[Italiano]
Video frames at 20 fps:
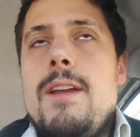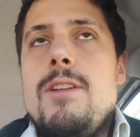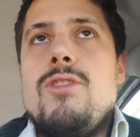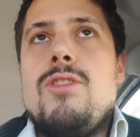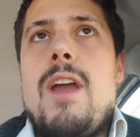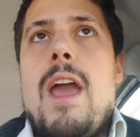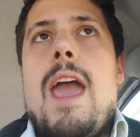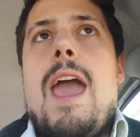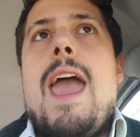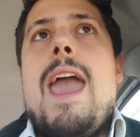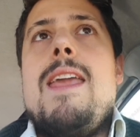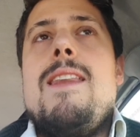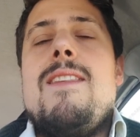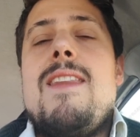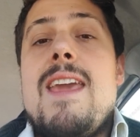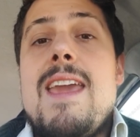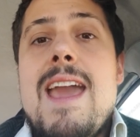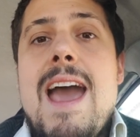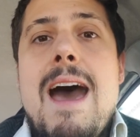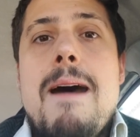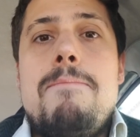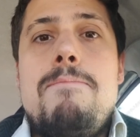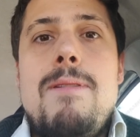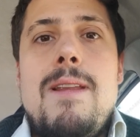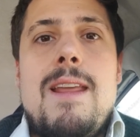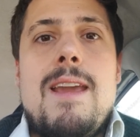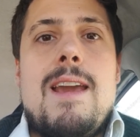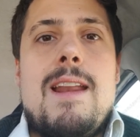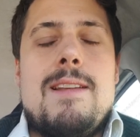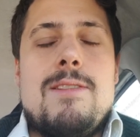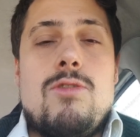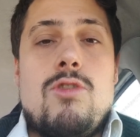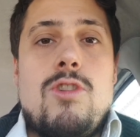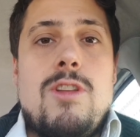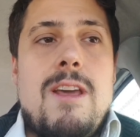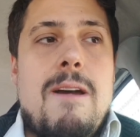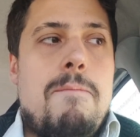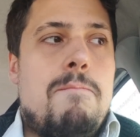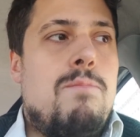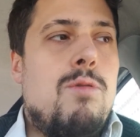cioè, è innegabile che la
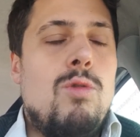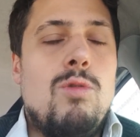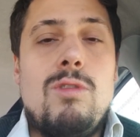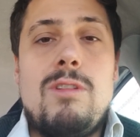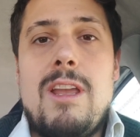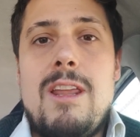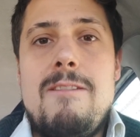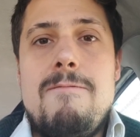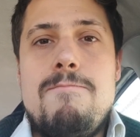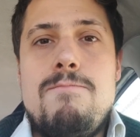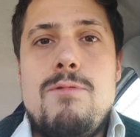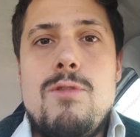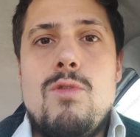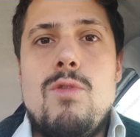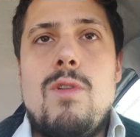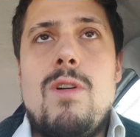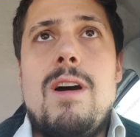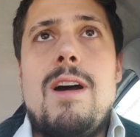società punta di più eh,